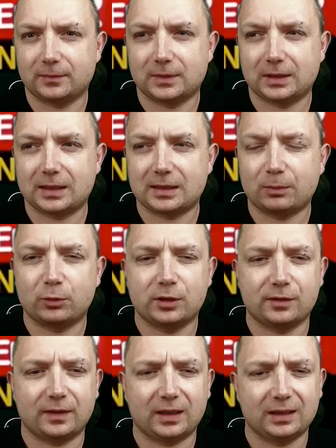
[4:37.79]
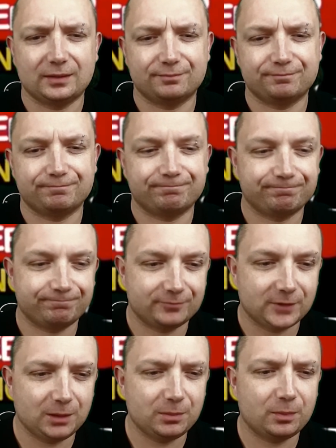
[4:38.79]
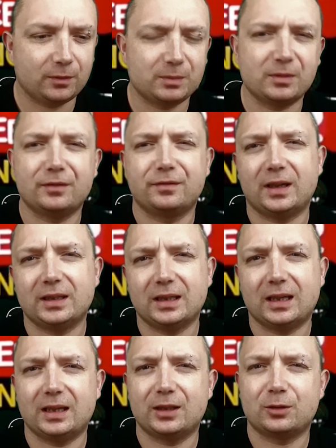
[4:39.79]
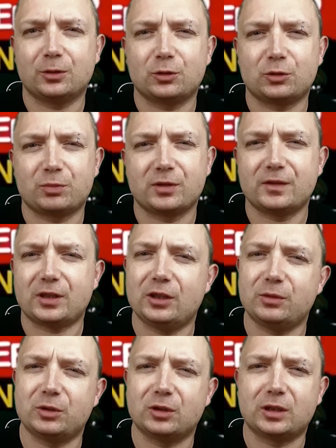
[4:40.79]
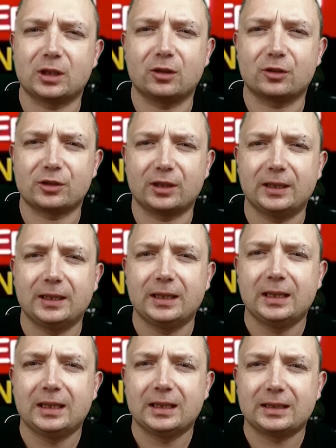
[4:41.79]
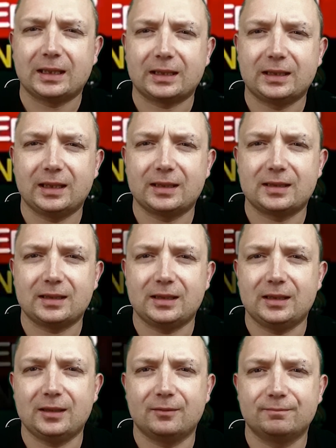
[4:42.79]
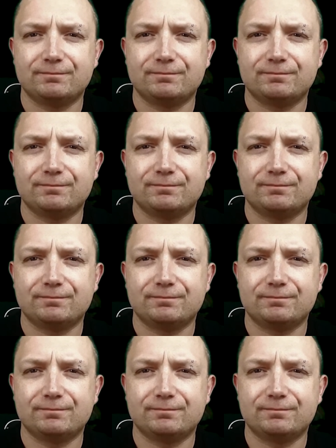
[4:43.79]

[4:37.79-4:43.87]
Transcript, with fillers: Te zabójstwa, niby powiedzmy fajne, ale to już przyzwyczailiśmy się do tego, że tak jest i